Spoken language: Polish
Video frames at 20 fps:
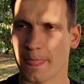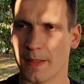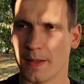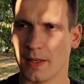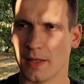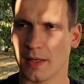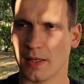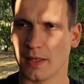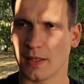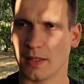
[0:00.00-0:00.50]

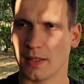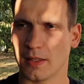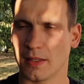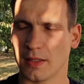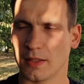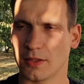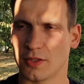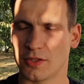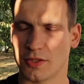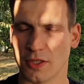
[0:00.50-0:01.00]

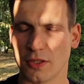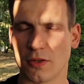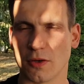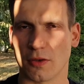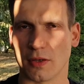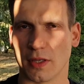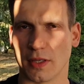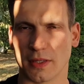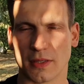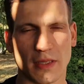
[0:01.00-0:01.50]
E, 3
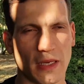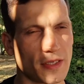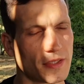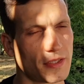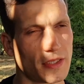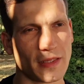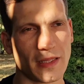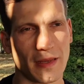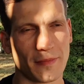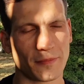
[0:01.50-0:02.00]
tony,
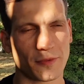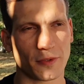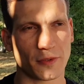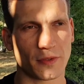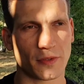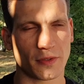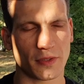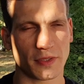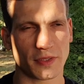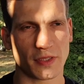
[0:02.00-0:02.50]
także tam to
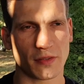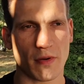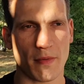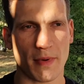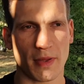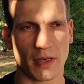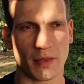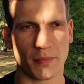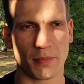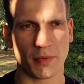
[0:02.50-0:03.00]
trochę
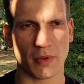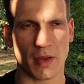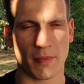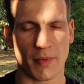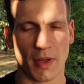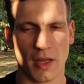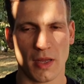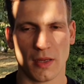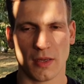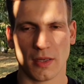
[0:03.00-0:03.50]
załamany byłem.
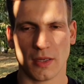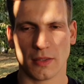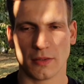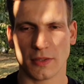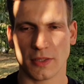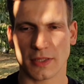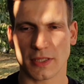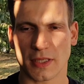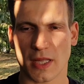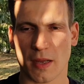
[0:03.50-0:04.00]

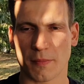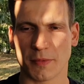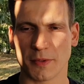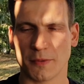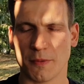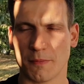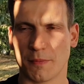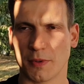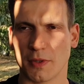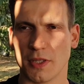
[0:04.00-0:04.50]
No i tak
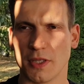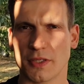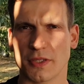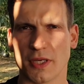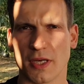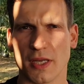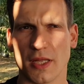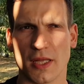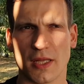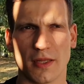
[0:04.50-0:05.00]
jakbyśmy
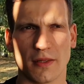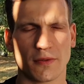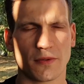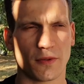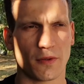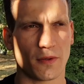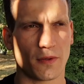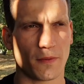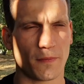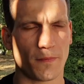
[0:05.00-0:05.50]
podliczyli,
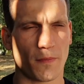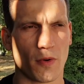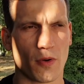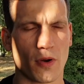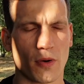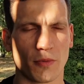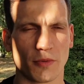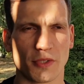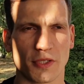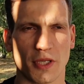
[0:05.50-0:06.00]
to
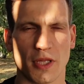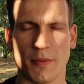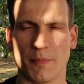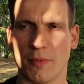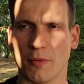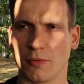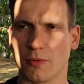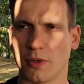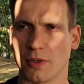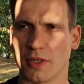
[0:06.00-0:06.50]
około
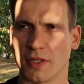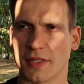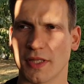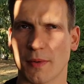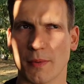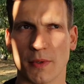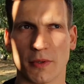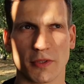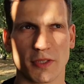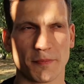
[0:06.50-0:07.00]
3,5 tony
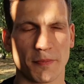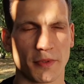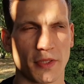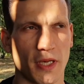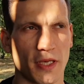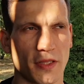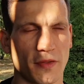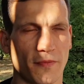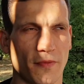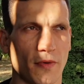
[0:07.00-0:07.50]
całe
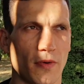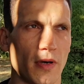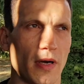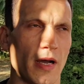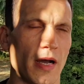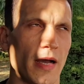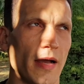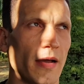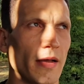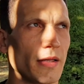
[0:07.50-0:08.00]
gospodarstwo,
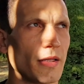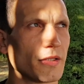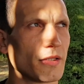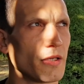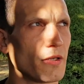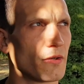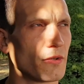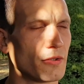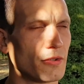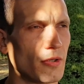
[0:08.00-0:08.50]
a
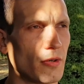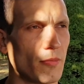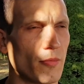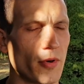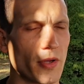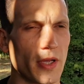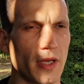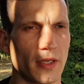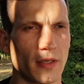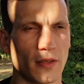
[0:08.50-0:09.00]
jeżeli chodzi o
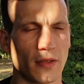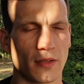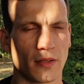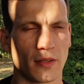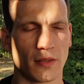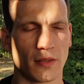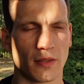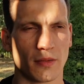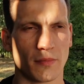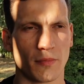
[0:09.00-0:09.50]
moje, e,
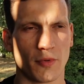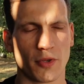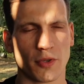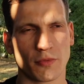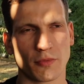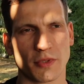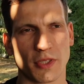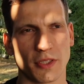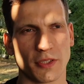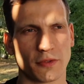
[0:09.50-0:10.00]

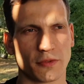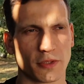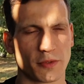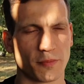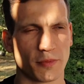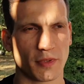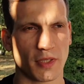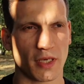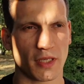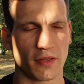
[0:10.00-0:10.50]
moją część
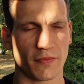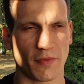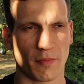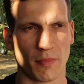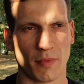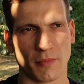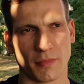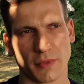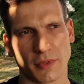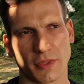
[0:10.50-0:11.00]
gospodarstwa,
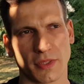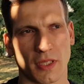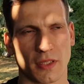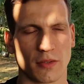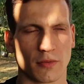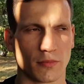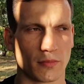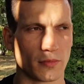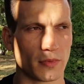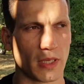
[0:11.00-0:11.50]
bo my z
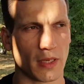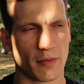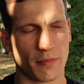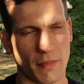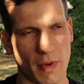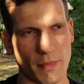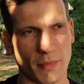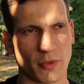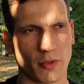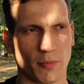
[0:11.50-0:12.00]
tatą tak
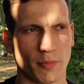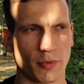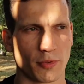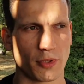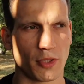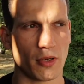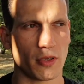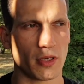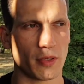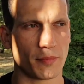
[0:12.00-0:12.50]
mamy to
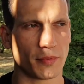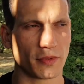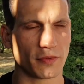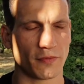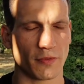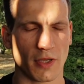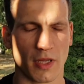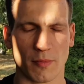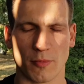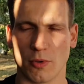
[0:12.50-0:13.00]
podzielone po
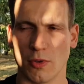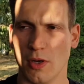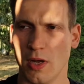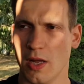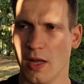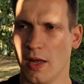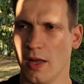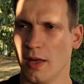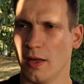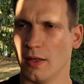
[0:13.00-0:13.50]
swojemu,
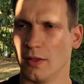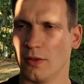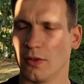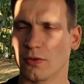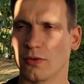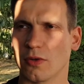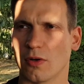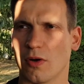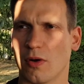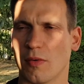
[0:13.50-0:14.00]
no
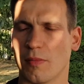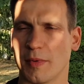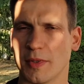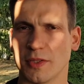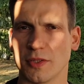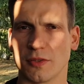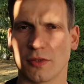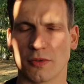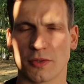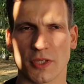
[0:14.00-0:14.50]
to
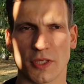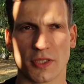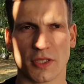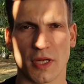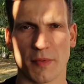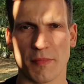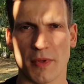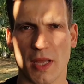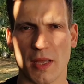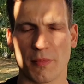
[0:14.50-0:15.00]
będzie
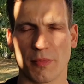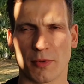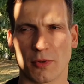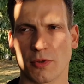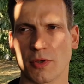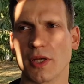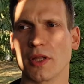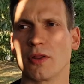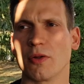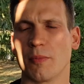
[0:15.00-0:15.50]
troszeczkę mniej, bo
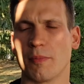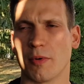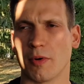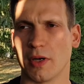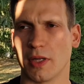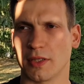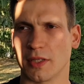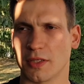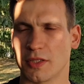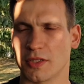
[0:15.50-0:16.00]
to jedno
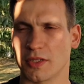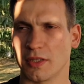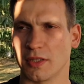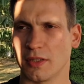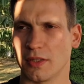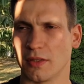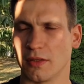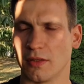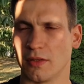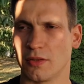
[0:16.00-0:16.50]
pole, te
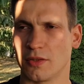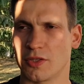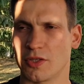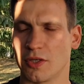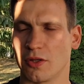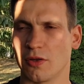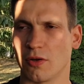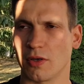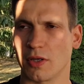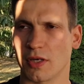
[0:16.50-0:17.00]
3,
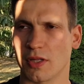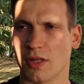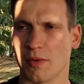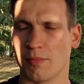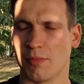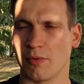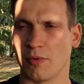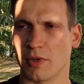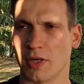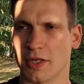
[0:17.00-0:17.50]
3 tony, gdzie
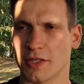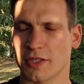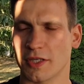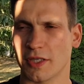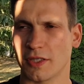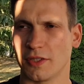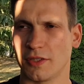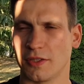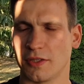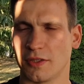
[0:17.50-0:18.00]
było na
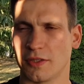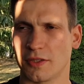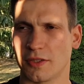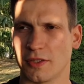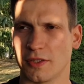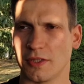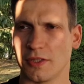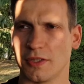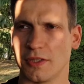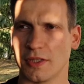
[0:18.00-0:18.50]

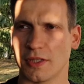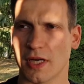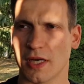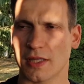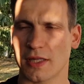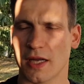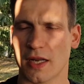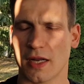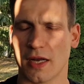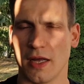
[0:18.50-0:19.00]
6,30
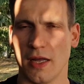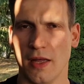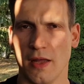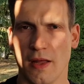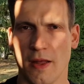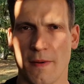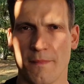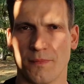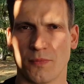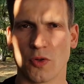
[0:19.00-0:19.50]
hektara,
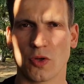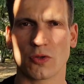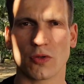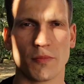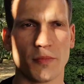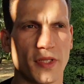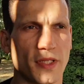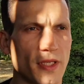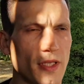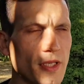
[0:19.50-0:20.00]
no to
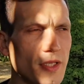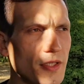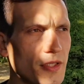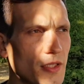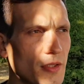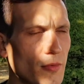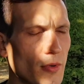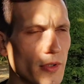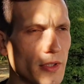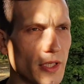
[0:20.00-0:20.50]
mi
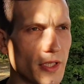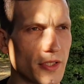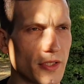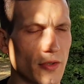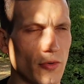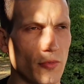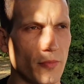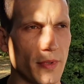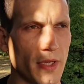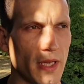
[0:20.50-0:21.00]
zaniżyło, także
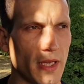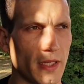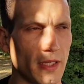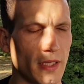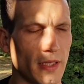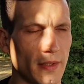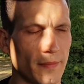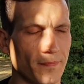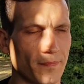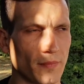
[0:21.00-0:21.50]
umie
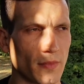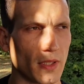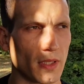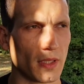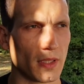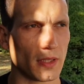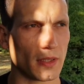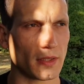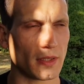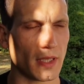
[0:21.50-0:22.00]

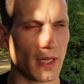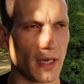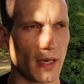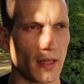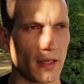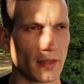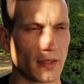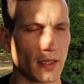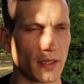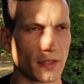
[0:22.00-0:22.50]
mm, ten,
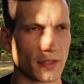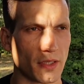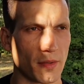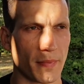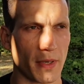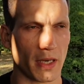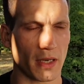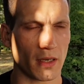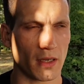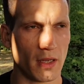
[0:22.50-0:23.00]
ten
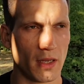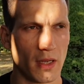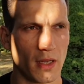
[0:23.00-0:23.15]
rzepak